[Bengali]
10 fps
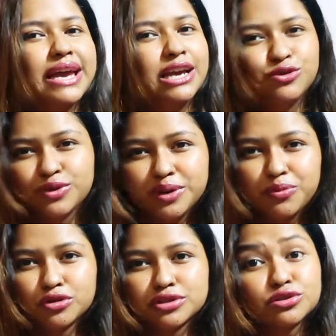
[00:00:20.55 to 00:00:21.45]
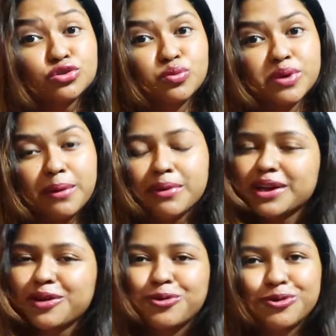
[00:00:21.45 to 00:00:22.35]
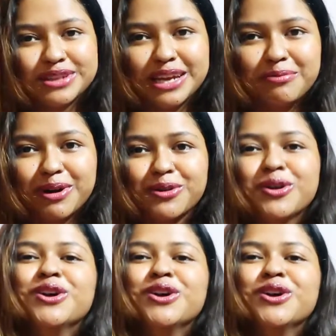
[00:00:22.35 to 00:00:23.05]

এইটুকুনি বজট তোমরা আমাকে করতেই পারো